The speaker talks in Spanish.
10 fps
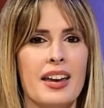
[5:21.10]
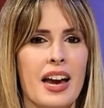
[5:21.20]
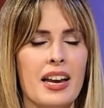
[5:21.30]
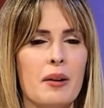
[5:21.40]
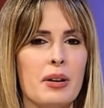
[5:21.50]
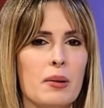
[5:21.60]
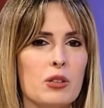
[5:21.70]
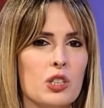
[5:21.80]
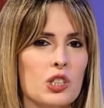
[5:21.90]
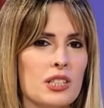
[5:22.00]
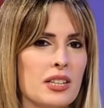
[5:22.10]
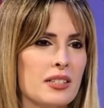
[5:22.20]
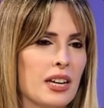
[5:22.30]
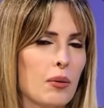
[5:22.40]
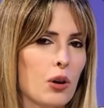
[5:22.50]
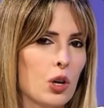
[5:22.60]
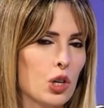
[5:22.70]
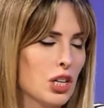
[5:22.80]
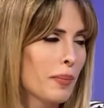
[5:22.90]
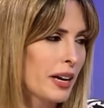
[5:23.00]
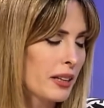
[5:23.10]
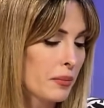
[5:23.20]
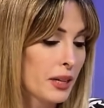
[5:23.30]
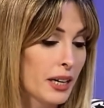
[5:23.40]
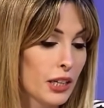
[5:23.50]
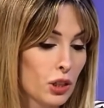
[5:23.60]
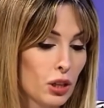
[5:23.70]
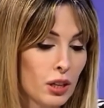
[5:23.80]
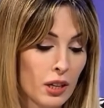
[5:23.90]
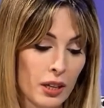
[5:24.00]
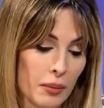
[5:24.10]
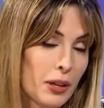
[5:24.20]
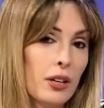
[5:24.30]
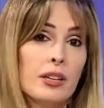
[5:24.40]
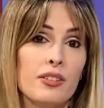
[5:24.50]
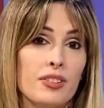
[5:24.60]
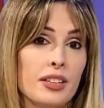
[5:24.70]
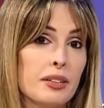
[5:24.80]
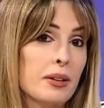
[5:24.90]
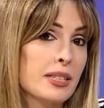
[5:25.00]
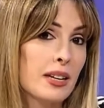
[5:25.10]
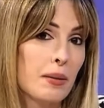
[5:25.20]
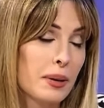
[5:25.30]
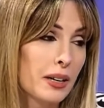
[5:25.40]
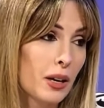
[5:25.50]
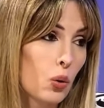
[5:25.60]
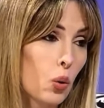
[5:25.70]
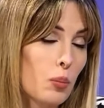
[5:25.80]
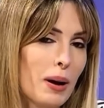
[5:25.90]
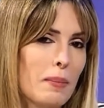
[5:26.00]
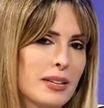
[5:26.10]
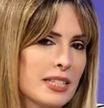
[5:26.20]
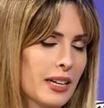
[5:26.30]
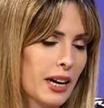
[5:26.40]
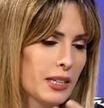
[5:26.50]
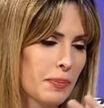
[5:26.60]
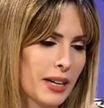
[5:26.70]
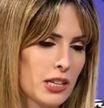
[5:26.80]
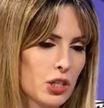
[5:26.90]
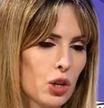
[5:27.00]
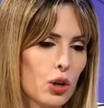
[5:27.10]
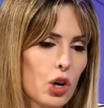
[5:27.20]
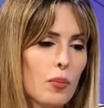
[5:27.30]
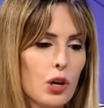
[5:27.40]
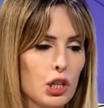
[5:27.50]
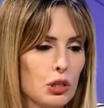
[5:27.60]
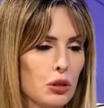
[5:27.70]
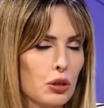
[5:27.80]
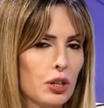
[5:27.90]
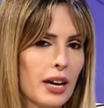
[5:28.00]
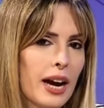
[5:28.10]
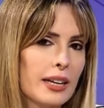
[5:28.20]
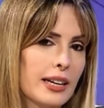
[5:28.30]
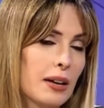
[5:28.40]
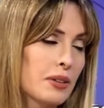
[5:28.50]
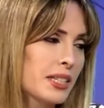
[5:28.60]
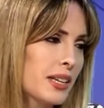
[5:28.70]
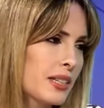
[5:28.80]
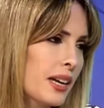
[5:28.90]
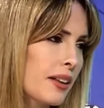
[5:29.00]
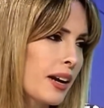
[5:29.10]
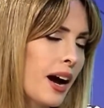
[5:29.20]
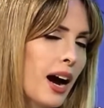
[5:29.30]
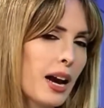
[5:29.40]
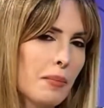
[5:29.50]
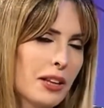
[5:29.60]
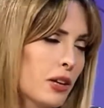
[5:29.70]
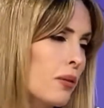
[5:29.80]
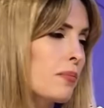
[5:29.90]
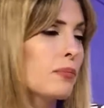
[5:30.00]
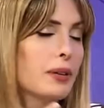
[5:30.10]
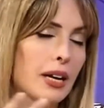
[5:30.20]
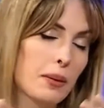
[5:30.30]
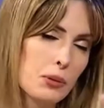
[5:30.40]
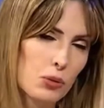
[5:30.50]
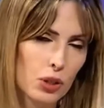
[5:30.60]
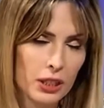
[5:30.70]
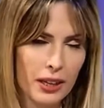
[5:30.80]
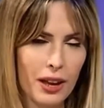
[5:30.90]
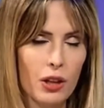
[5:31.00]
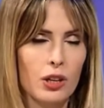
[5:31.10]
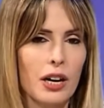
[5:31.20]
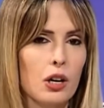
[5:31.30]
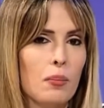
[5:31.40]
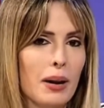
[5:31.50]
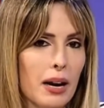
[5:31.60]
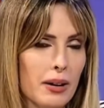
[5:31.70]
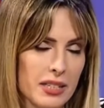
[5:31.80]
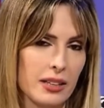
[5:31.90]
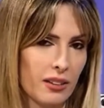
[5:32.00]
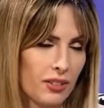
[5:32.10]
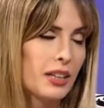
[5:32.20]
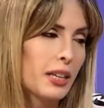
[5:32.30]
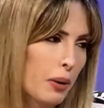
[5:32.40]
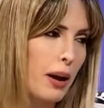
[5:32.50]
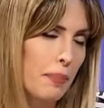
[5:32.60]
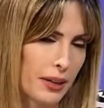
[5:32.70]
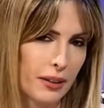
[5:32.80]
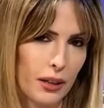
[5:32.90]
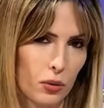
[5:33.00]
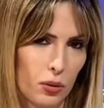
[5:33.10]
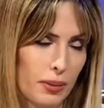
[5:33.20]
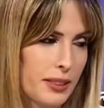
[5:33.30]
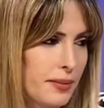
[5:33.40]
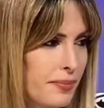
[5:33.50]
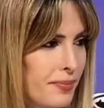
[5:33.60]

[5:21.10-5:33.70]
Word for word: Y ahí la veíamos entonces Cecilia Boloco ya para terminar esto. Bueno, en definitiva a pedir disculpas, más allá de la explicación o cómo lo quiso adornar, que la belleza sale del alma, digo, por ahí después uno trata de adornar con palabras, en definitiva es pedir disculpas.